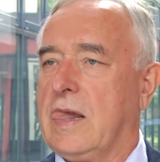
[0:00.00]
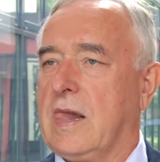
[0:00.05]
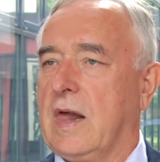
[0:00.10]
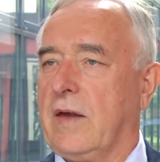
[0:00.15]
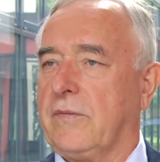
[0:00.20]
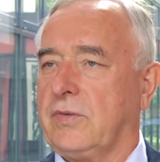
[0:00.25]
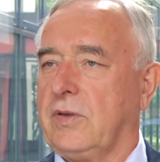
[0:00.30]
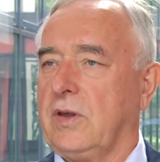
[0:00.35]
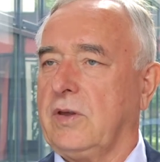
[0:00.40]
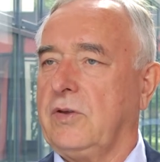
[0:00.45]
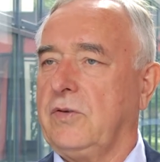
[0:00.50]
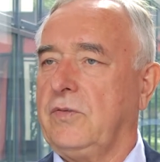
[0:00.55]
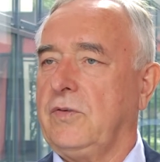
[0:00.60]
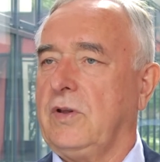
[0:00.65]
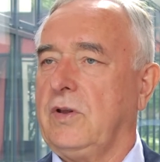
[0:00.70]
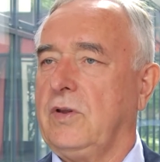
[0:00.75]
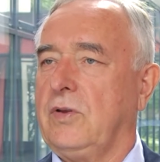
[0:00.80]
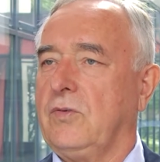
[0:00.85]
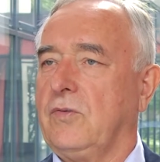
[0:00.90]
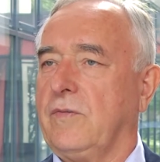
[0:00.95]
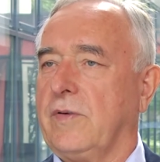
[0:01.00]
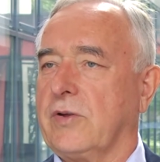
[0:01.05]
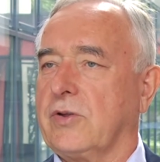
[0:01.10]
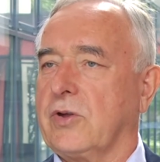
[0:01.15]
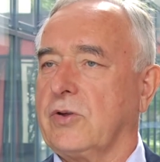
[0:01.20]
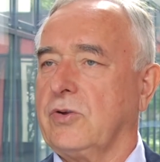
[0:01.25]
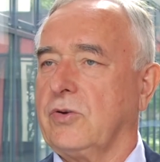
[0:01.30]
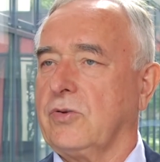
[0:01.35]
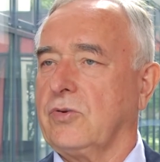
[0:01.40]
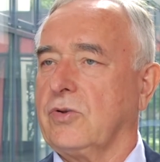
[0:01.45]
a w tej chwili
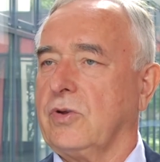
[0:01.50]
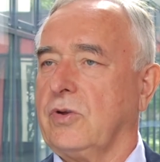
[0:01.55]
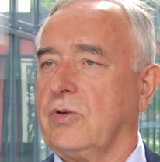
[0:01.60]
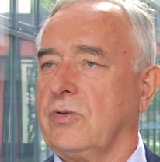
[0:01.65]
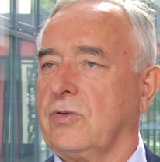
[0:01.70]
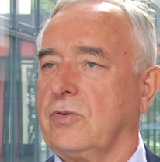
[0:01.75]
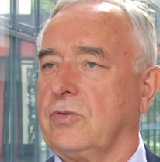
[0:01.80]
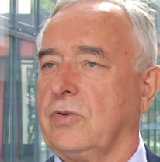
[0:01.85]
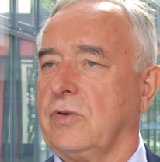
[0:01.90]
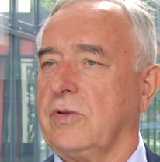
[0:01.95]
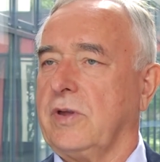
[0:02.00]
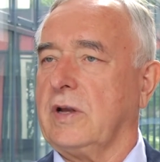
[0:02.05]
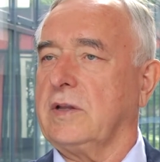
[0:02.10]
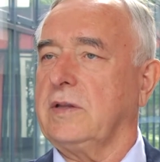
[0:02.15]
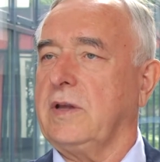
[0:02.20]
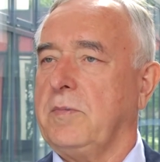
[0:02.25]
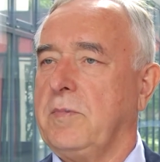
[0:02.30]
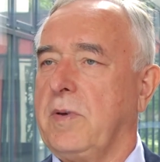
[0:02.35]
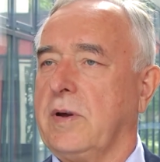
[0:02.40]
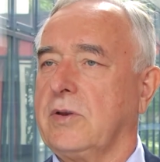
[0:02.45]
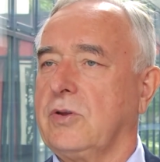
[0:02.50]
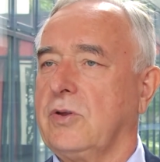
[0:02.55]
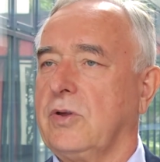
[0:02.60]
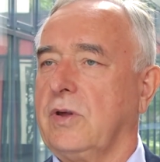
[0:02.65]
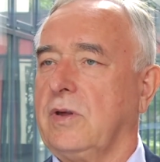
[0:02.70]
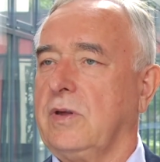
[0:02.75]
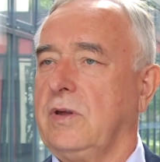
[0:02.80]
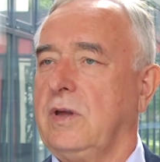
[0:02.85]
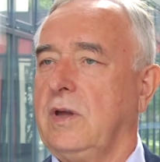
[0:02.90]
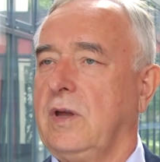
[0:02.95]
uważa się, że, że to jest jak
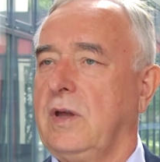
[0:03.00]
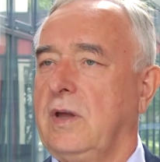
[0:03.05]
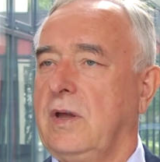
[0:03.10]
najbardziej